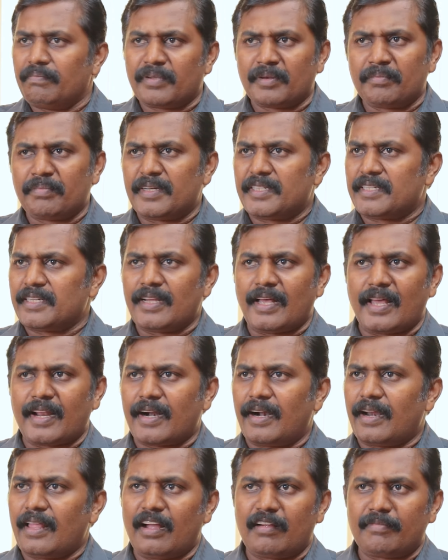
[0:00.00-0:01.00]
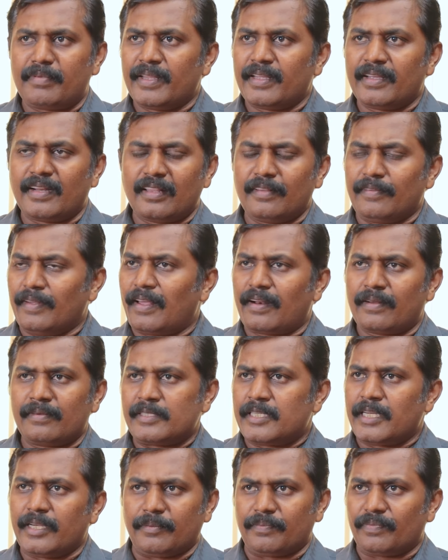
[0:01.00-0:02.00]
பின்பற்றினார்களா அப்படிங்கிறது வேறு
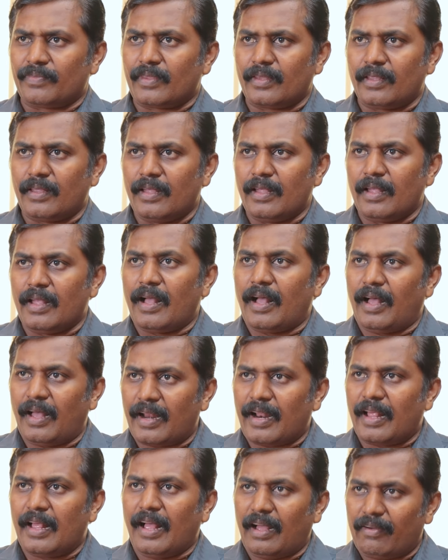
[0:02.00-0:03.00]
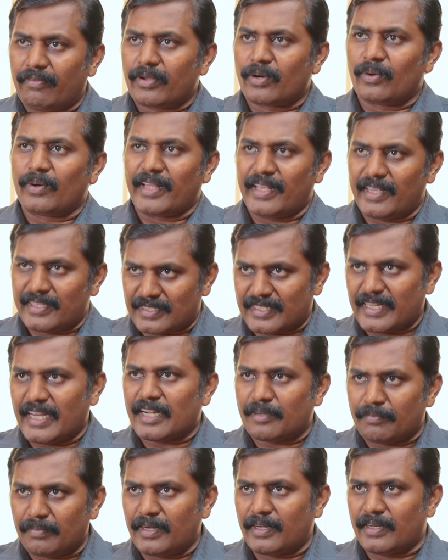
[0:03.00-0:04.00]
விஷயம் ஆனால் அவருடைய
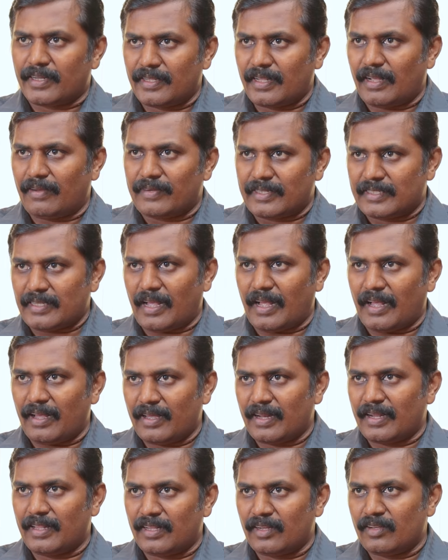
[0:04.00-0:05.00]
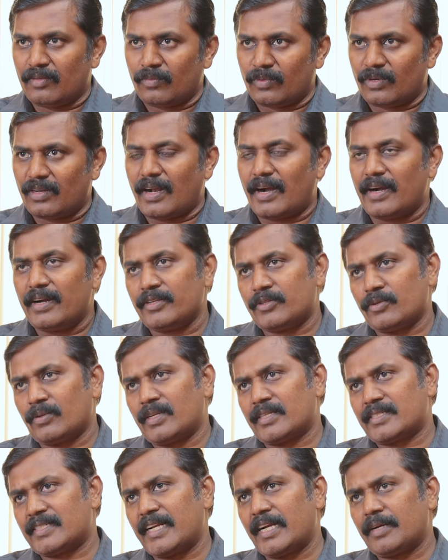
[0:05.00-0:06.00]
ஸ்டேட்மெண்ட் இது அவர் சாகிறதுக்கு முன்னாடி
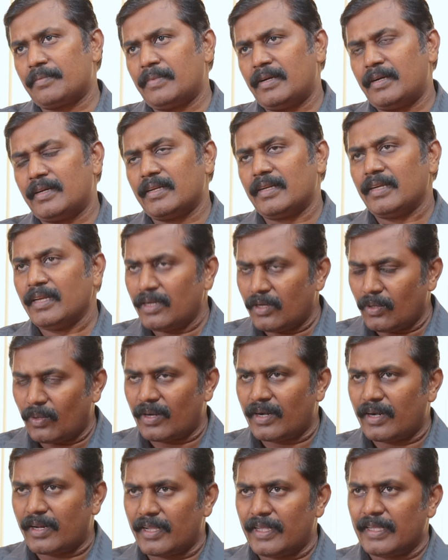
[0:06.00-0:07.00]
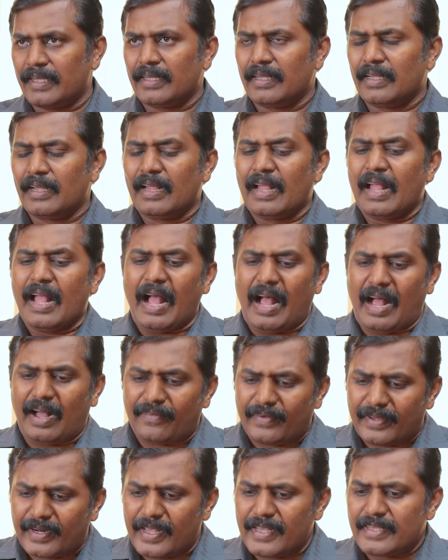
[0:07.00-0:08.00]
சொன்ன ஸ்டேட்மெண்ட் இன்னொன்று
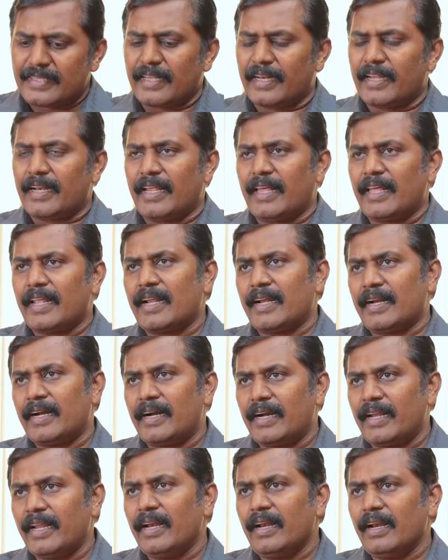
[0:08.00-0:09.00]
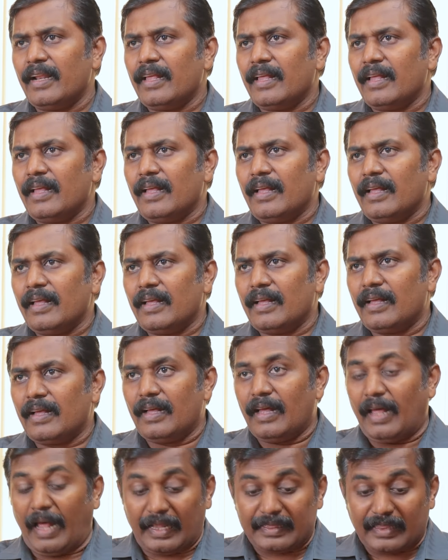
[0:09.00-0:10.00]
அவரே சில நேரங்களில்
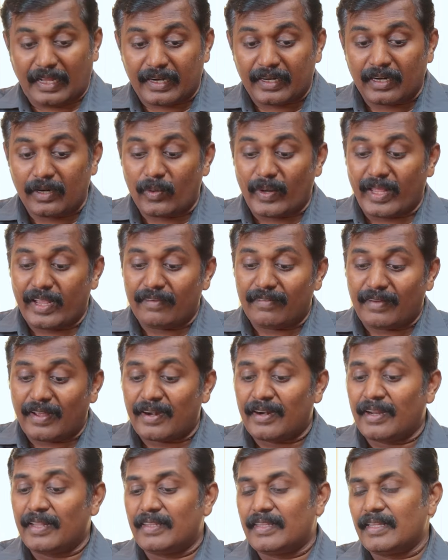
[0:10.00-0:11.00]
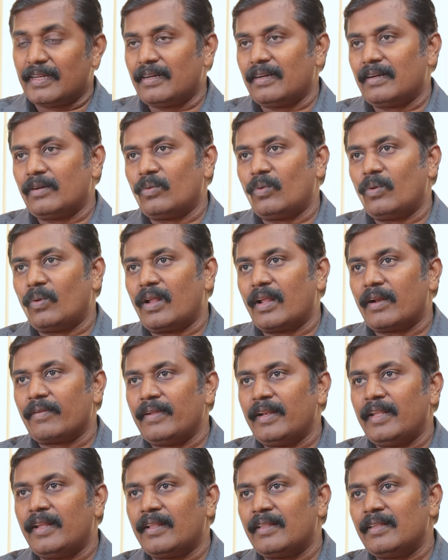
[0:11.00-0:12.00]
தங்களுடைய வர்ணத்தின்
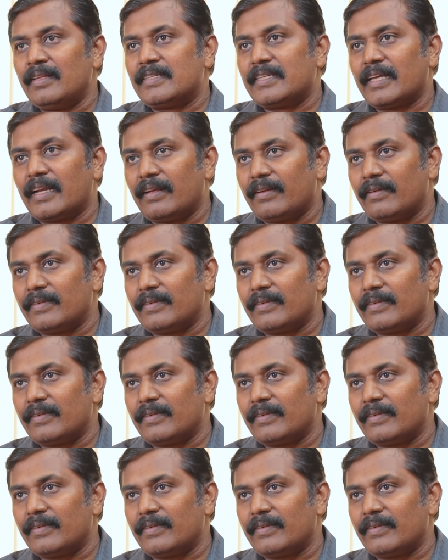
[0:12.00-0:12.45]
உணர்விலிருந்து சில